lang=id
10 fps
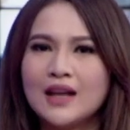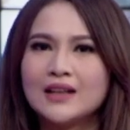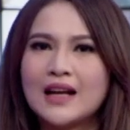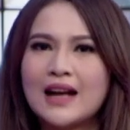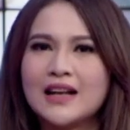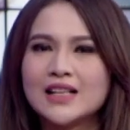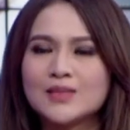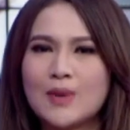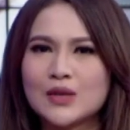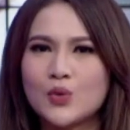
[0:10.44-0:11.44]
dan
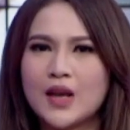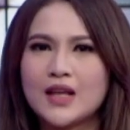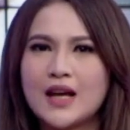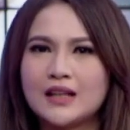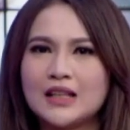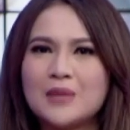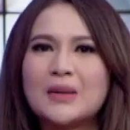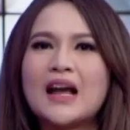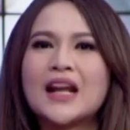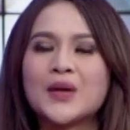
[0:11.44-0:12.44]
Anies Baswedan ini
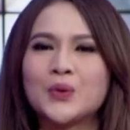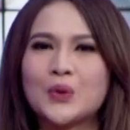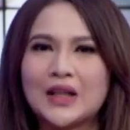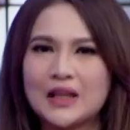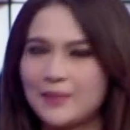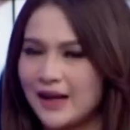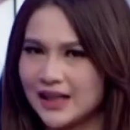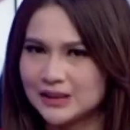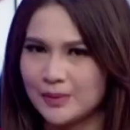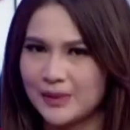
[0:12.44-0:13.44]
menarik untuk kita
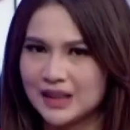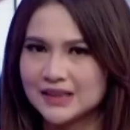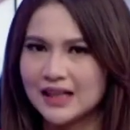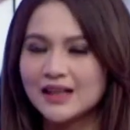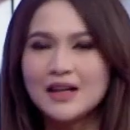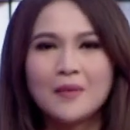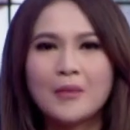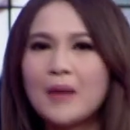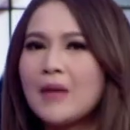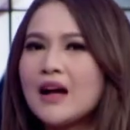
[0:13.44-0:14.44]
bahas pemirsa.
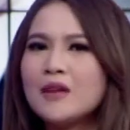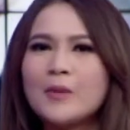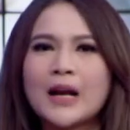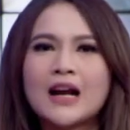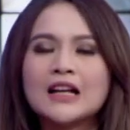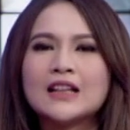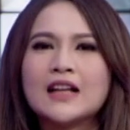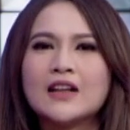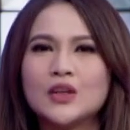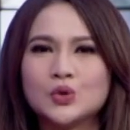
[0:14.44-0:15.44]
Memang mereka
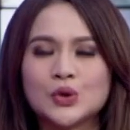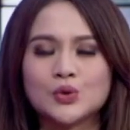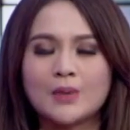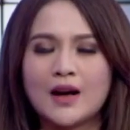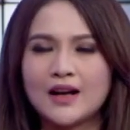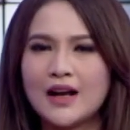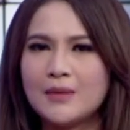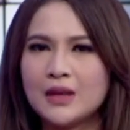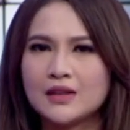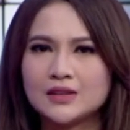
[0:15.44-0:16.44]
ditanya isu-isu
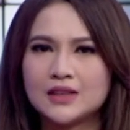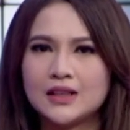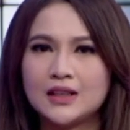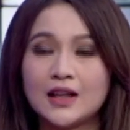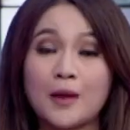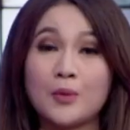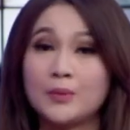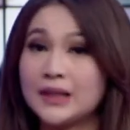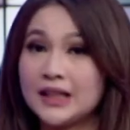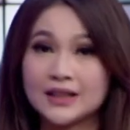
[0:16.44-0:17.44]
beragam yang terjadi di
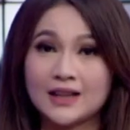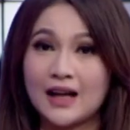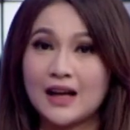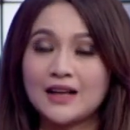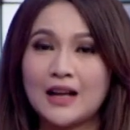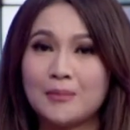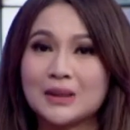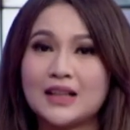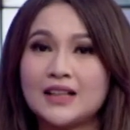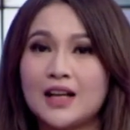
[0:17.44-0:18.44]
Republik kita dan
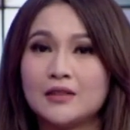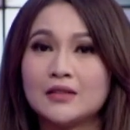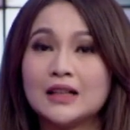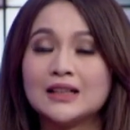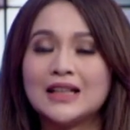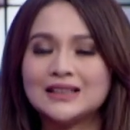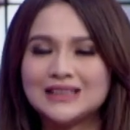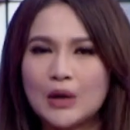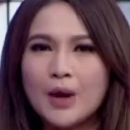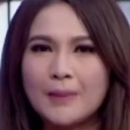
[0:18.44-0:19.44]
pertanyaan dan
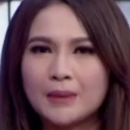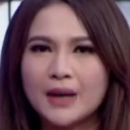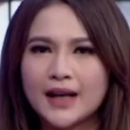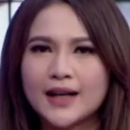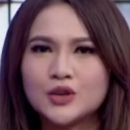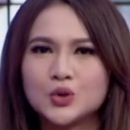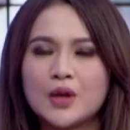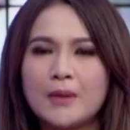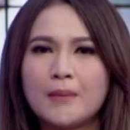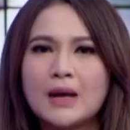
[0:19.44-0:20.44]
jawaban mereka
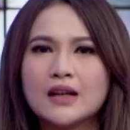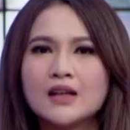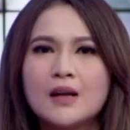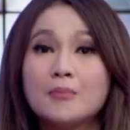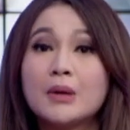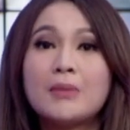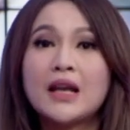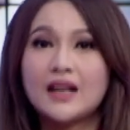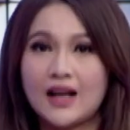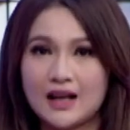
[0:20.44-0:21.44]
juga memang
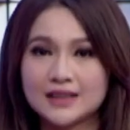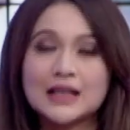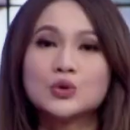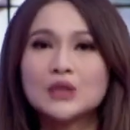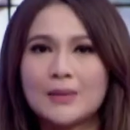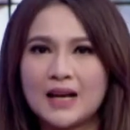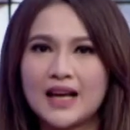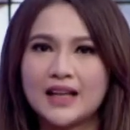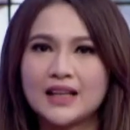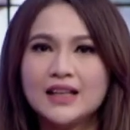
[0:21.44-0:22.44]
berbeda satu sama
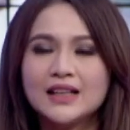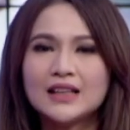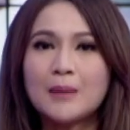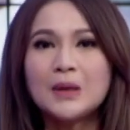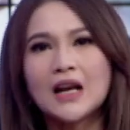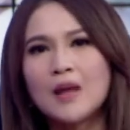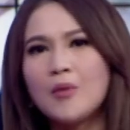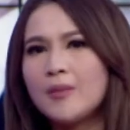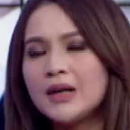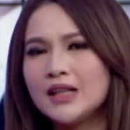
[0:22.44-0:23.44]
lain. Tapi dalam
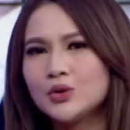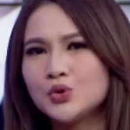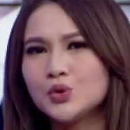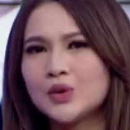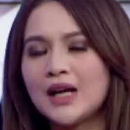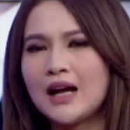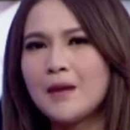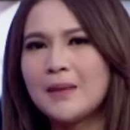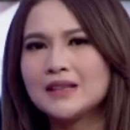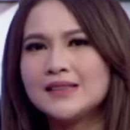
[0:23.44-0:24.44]
momen itu juga
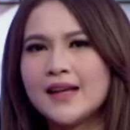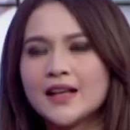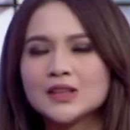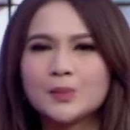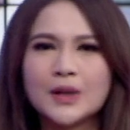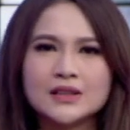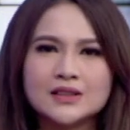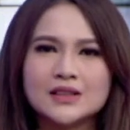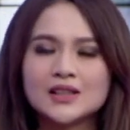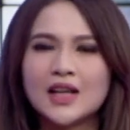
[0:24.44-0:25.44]
pastinya
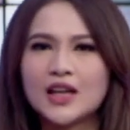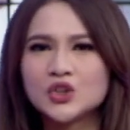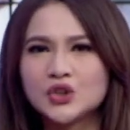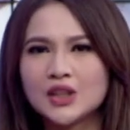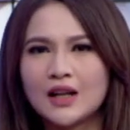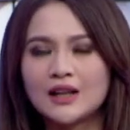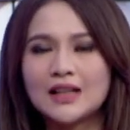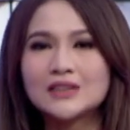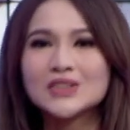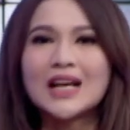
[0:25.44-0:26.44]
ekspresi, gesture
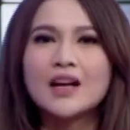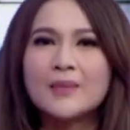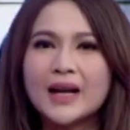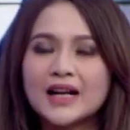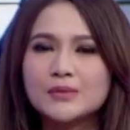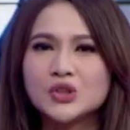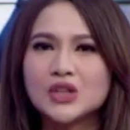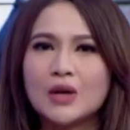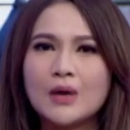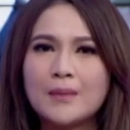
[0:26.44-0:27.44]
dan cara mereka
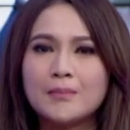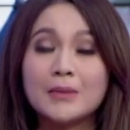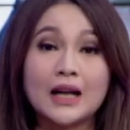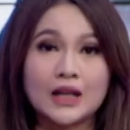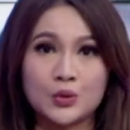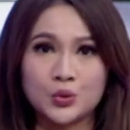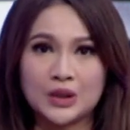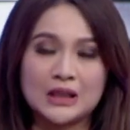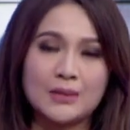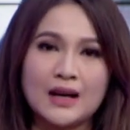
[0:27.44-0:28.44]
menjawab menarik untuk
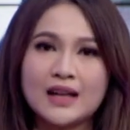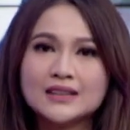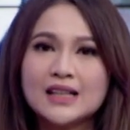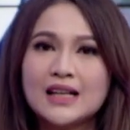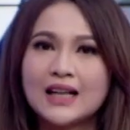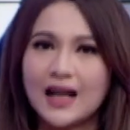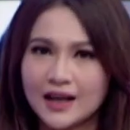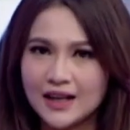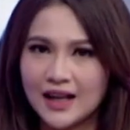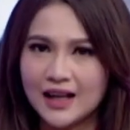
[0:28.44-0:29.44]
kita bahas
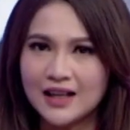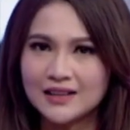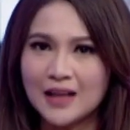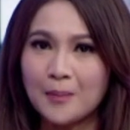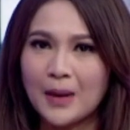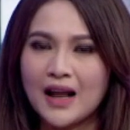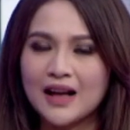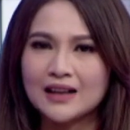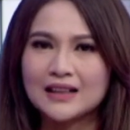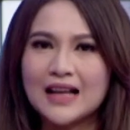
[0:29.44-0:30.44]
karena tak
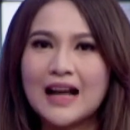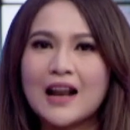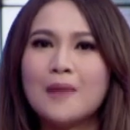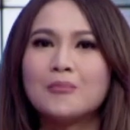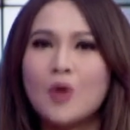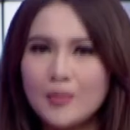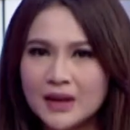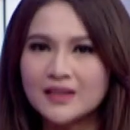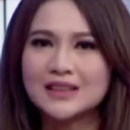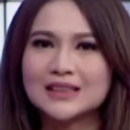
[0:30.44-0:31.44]
pelak dalam
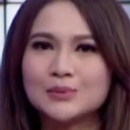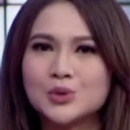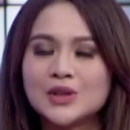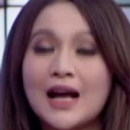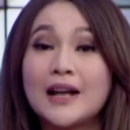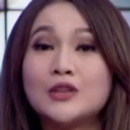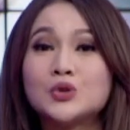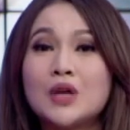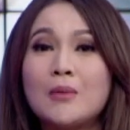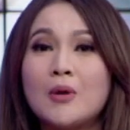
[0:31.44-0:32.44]
momen tersebut ada
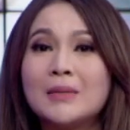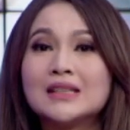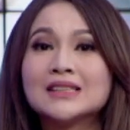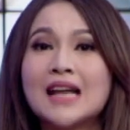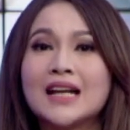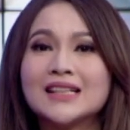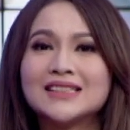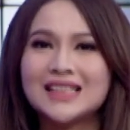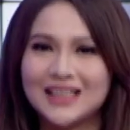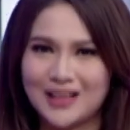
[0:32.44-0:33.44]
juga momen saling
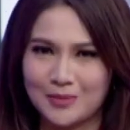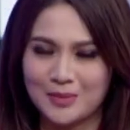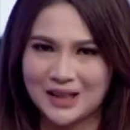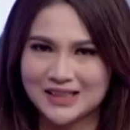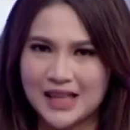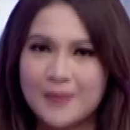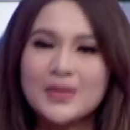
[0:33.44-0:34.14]
sindir pemirsa.